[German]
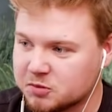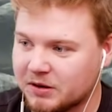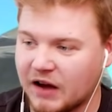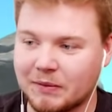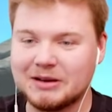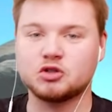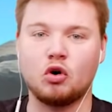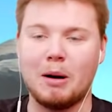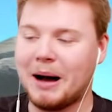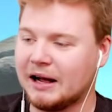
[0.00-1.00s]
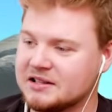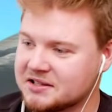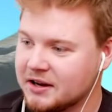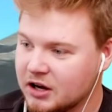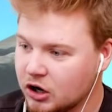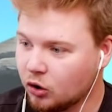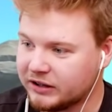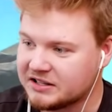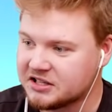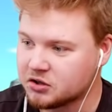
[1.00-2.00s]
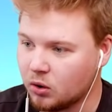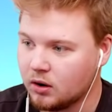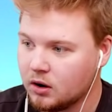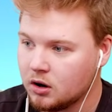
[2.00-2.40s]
die Spinne einfach mal so am Hals und denkt sich so,